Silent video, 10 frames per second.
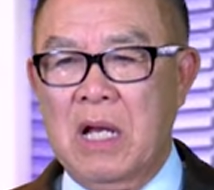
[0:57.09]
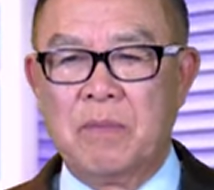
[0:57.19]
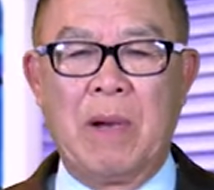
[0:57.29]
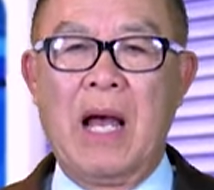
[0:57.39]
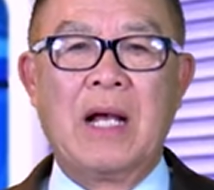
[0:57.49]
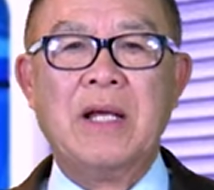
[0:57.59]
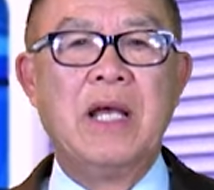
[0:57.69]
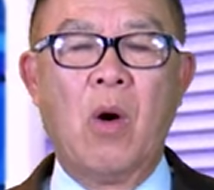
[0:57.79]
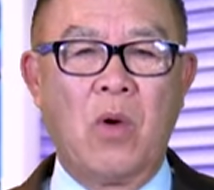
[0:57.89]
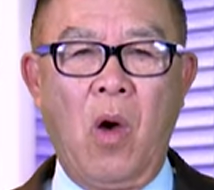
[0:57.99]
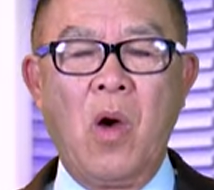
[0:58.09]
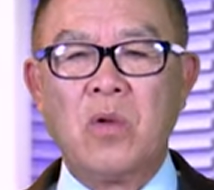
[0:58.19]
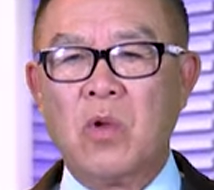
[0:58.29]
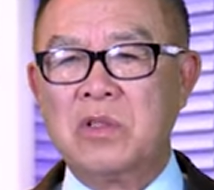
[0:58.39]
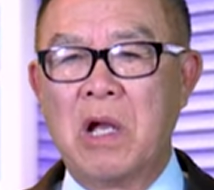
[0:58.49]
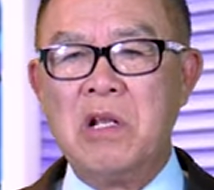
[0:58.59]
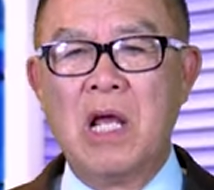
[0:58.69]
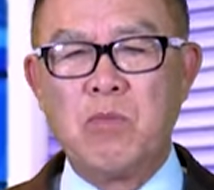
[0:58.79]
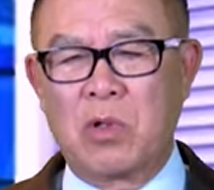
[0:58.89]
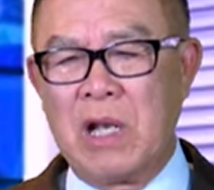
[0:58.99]
Mà cái điều đó nó dấy
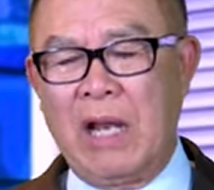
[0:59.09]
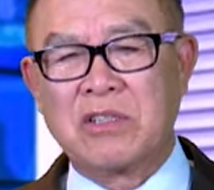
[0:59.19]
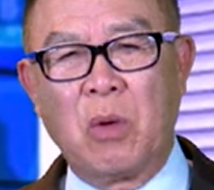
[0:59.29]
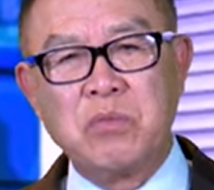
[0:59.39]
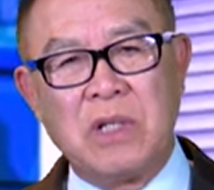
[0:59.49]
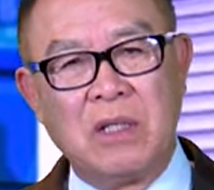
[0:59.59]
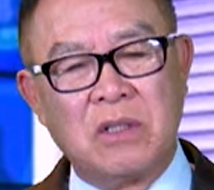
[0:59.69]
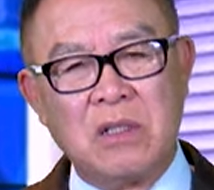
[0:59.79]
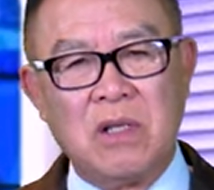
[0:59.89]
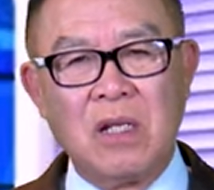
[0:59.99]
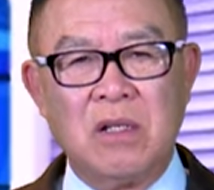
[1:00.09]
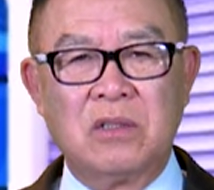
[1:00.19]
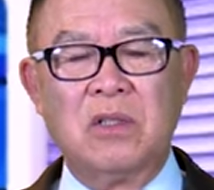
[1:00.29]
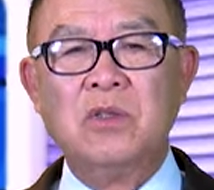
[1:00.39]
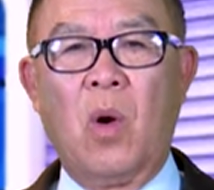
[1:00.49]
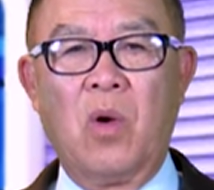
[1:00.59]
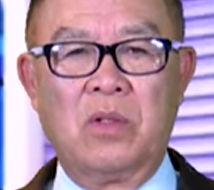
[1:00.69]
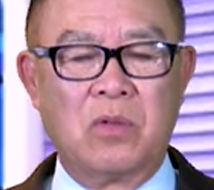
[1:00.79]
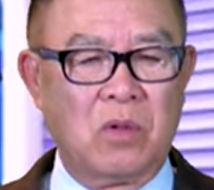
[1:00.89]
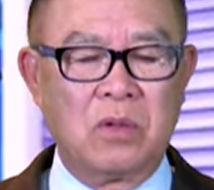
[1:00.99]
lên một cái làn sóng chỉ trích rất là dữ dội
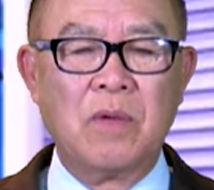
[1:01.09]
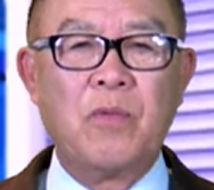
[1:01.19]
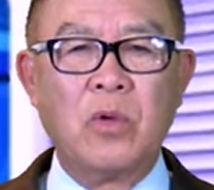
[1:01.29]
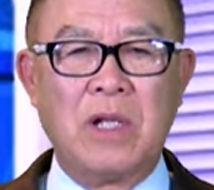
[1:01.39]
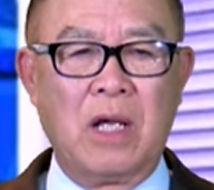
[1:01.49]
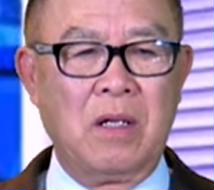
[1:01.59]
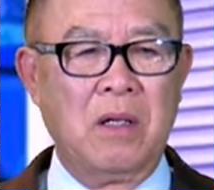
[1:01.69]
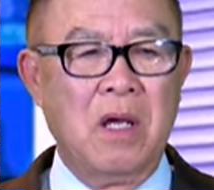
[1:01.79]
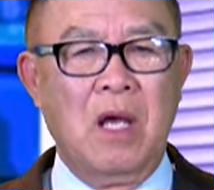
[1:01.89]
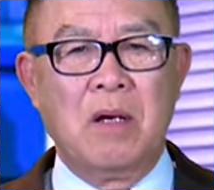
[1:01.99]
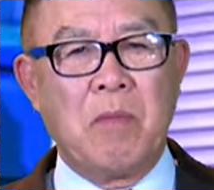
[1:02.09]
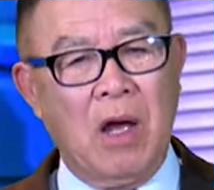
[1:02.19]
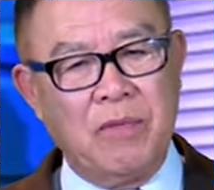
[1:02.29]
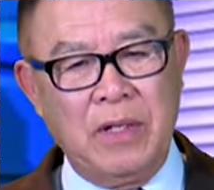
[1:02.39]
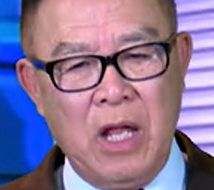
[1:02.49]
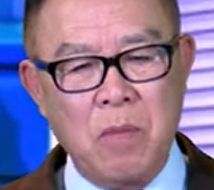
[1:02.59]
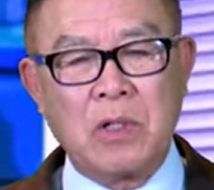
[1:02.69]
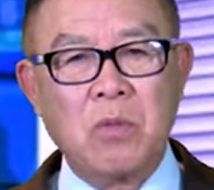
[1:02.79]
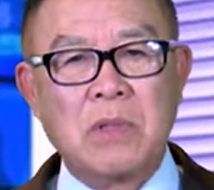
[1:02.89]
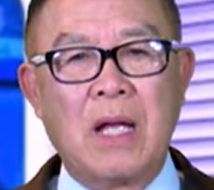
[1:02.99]
cho tới phút này. Bởi vì nếu mà
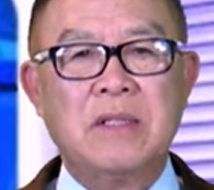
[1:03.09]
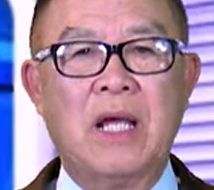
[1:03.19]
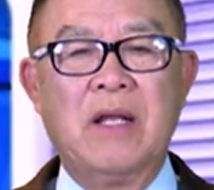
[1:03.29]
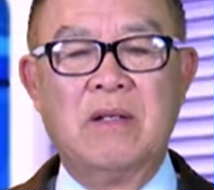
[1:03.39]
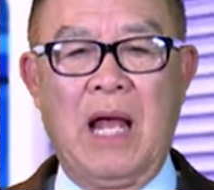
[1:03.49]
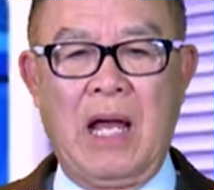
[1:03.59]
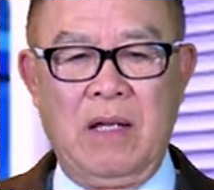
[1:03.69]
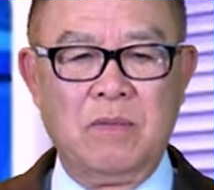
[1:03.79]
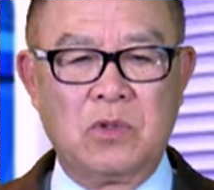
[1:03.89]
chúng ta nhìn lại và